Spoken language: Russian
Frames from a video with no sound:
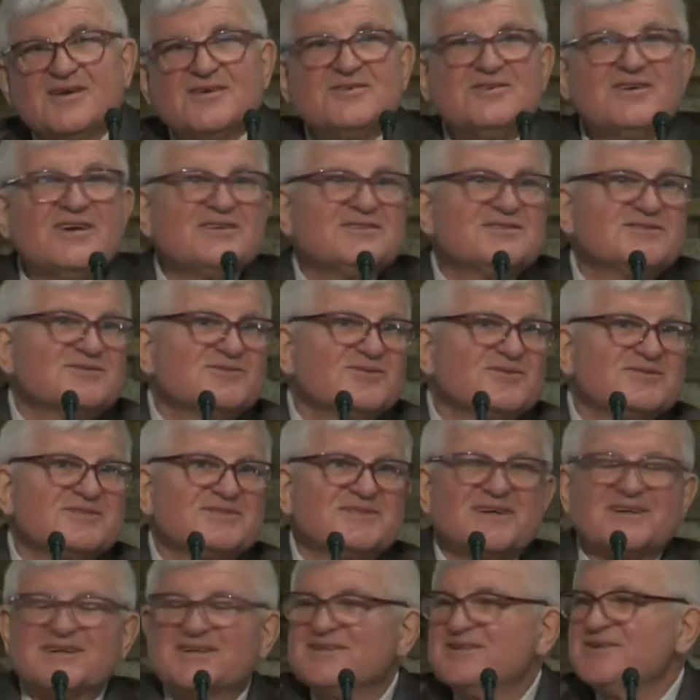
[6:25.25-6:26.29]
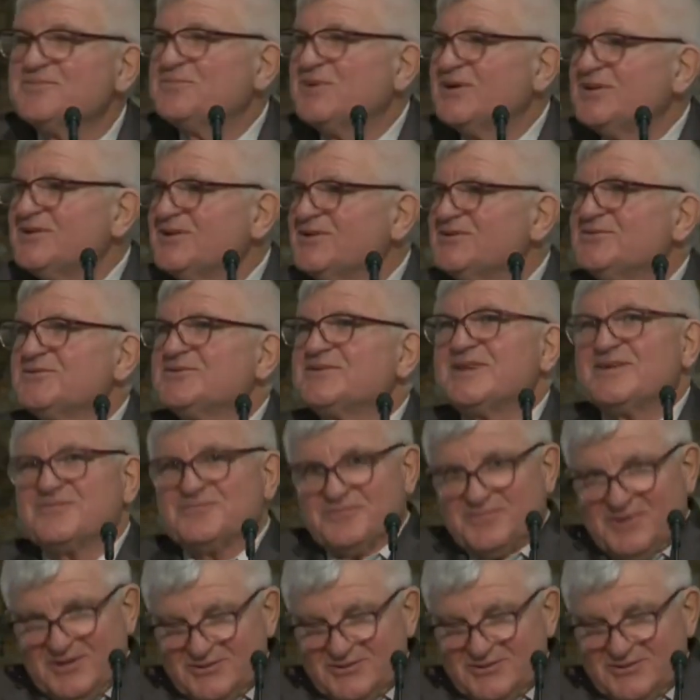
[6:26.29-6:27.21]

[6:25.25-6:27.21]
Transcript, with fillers: Я и с той стороны подойду, там